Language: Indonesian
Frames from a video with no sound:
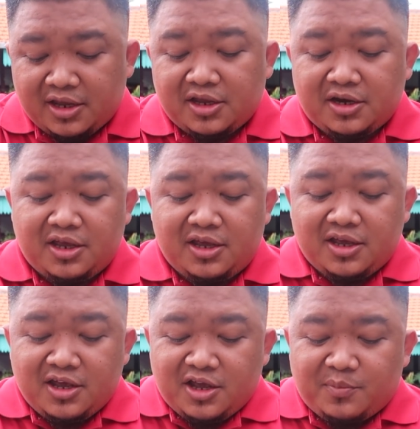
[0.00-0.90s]

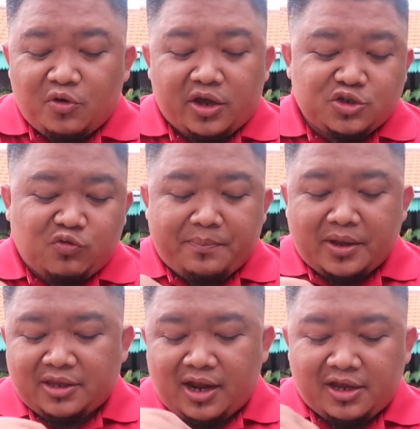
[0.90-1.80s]
Ini mungkin
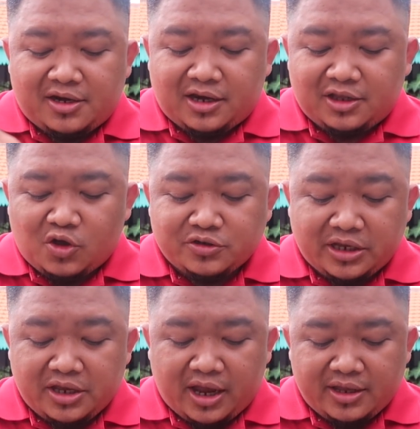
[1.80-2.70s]
suapan terakhir dari
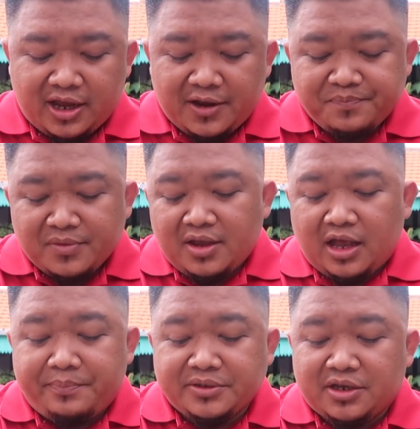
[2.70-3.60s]
tongseng iganya.
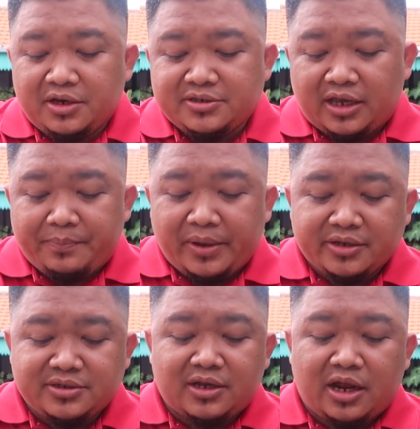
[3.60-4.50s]
Habis gini saya
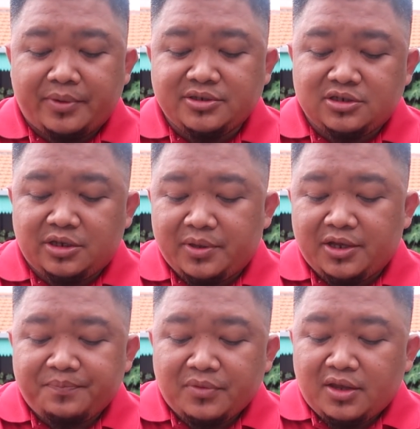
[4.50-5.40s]
pengen segera
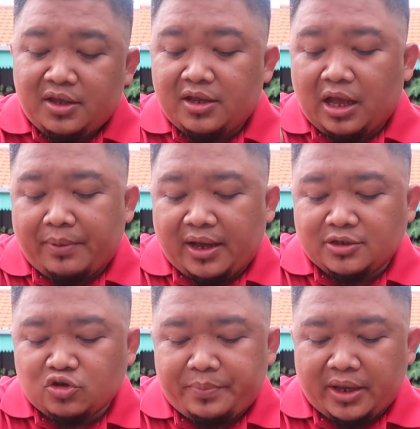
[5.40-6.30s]
mencicipi iga bakar
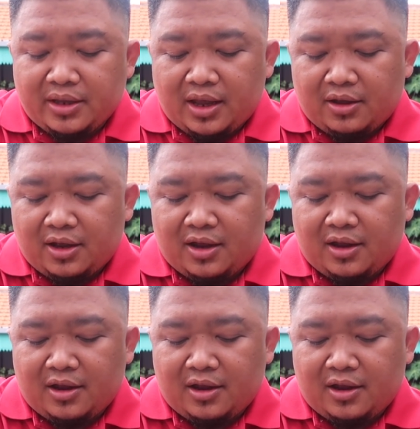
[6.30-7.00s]
cobeknya. Ha.